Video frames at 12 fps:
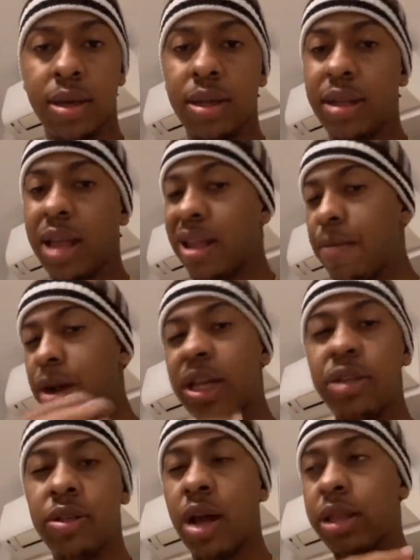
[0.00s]
Quem tá na
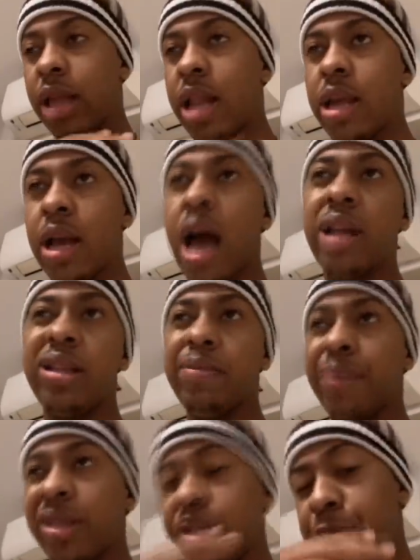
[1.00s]
maldade nós tá ligado e
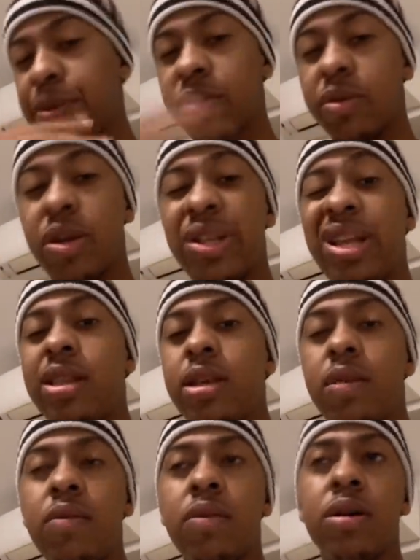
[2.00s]
para essas pessoas nem
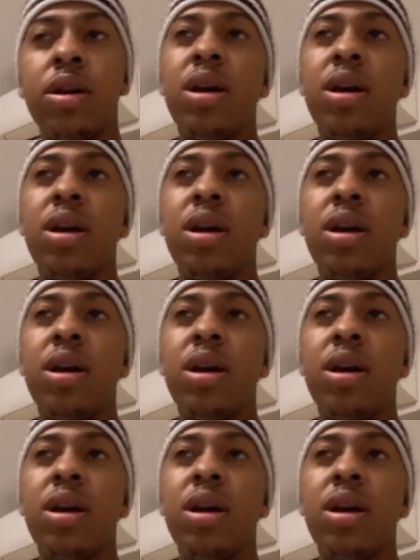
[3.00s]
ligo.